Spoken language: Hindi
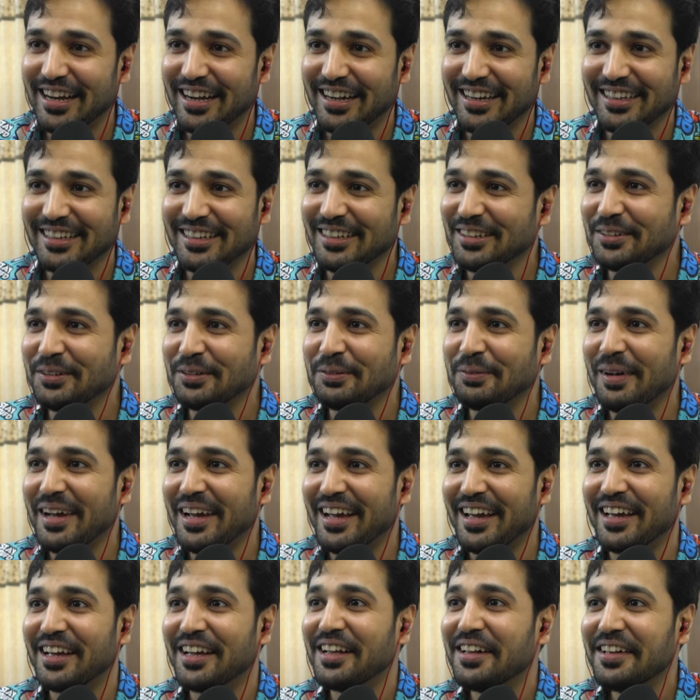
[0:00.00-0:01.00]
रेडी नहीं हूं
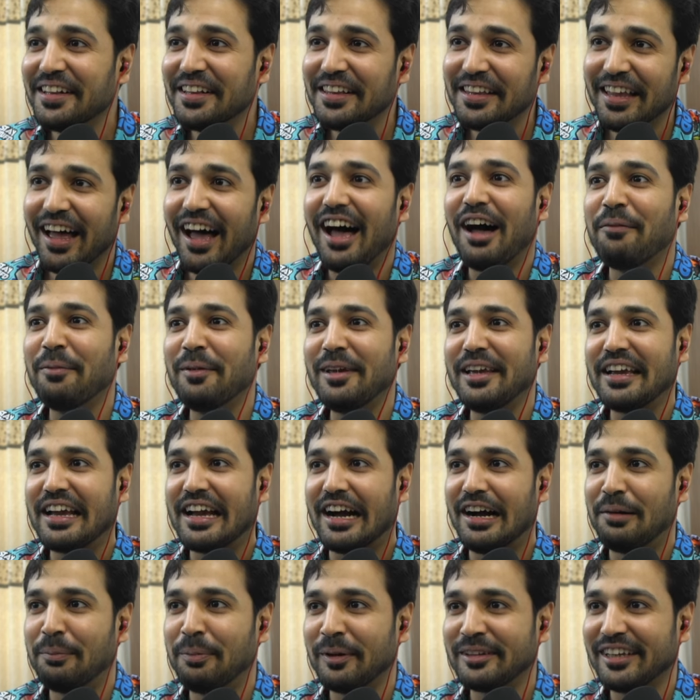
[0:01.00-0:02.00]
मैं अब ये
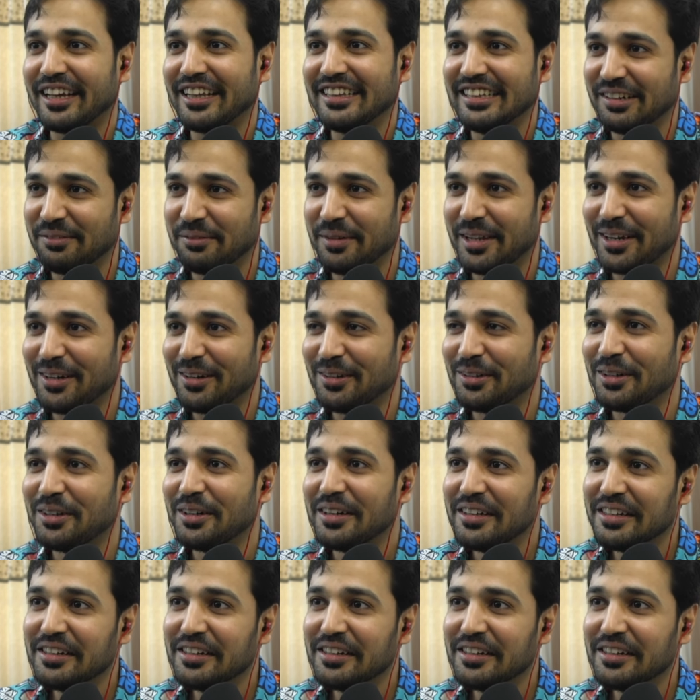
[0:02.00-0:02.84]
कहां फंसा दिया मेरे को